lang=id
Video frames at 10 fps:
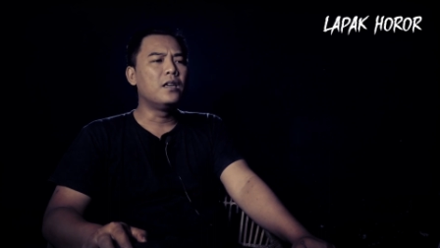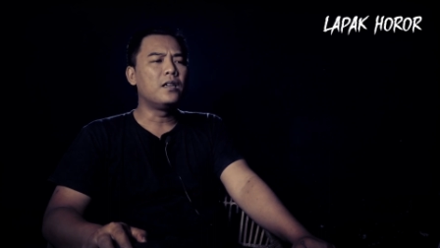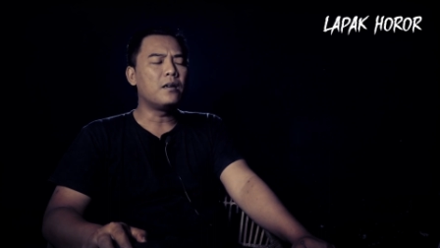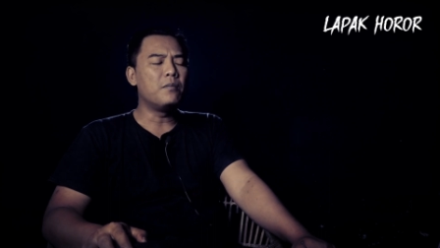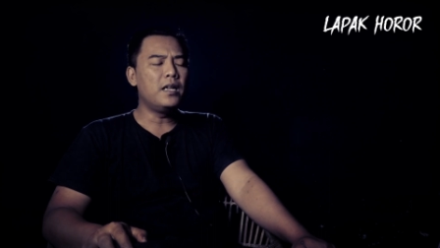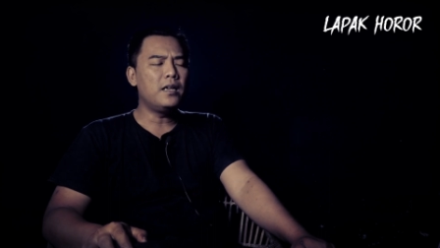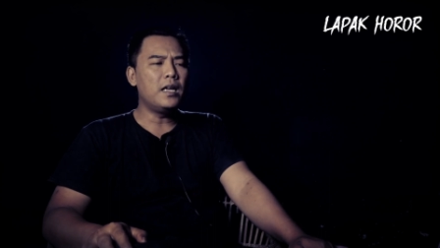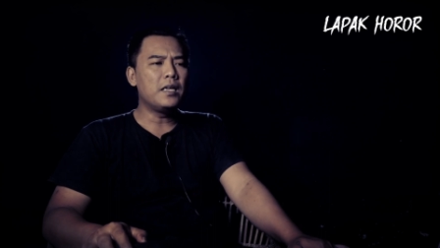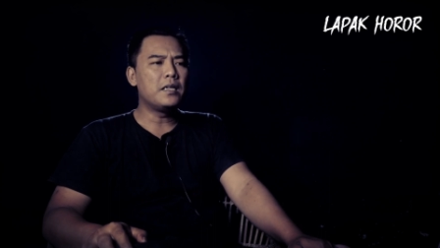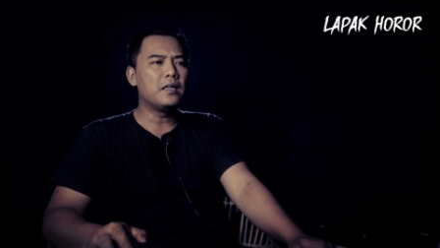Nah, balik
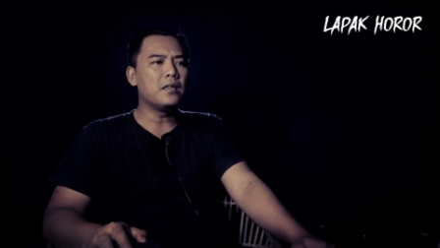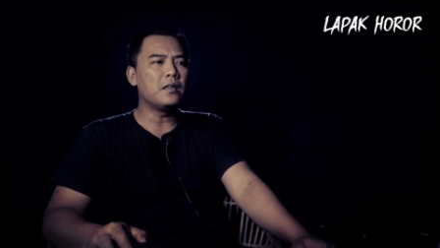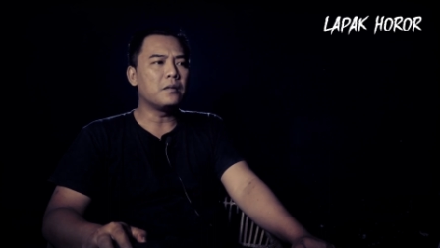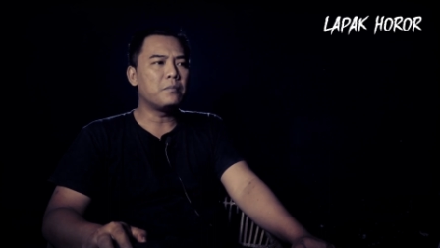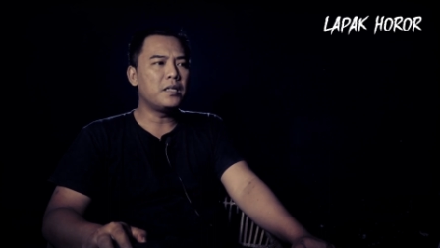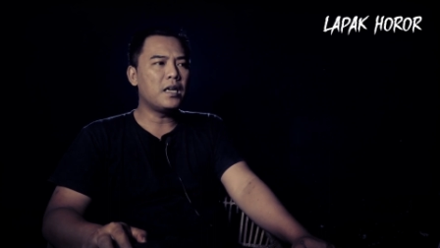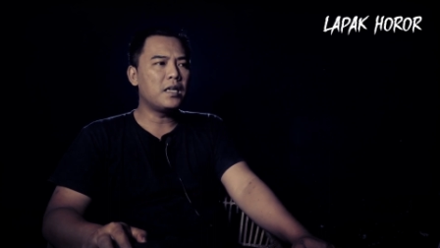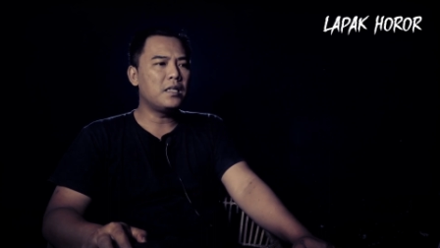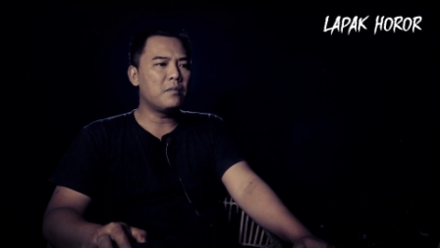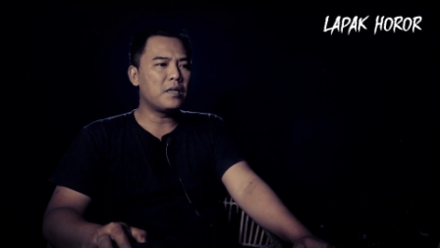lagi ke
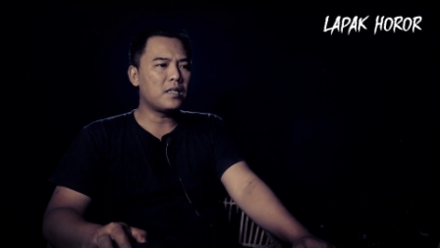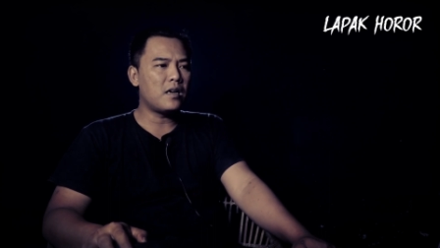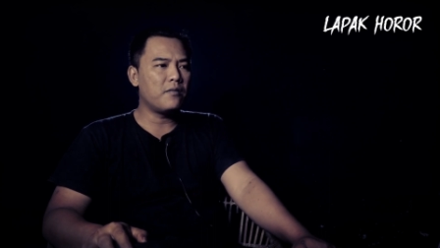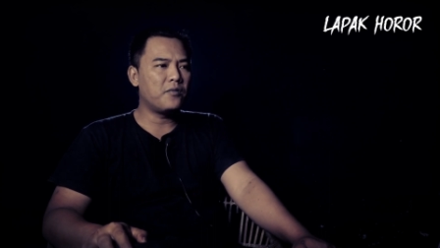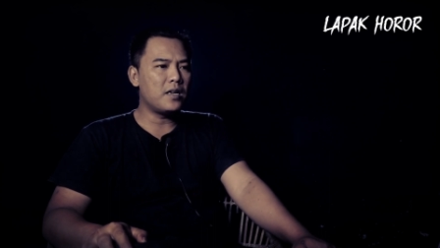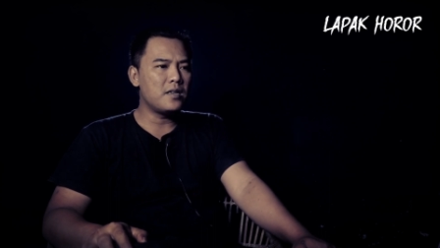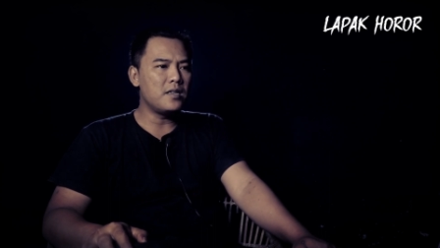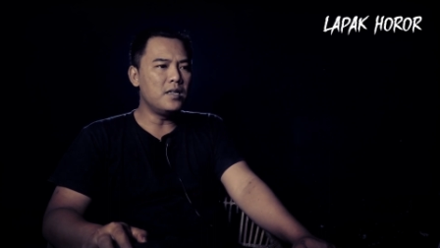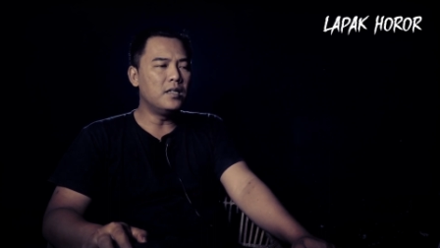penyakitnya Mas Arif tadi.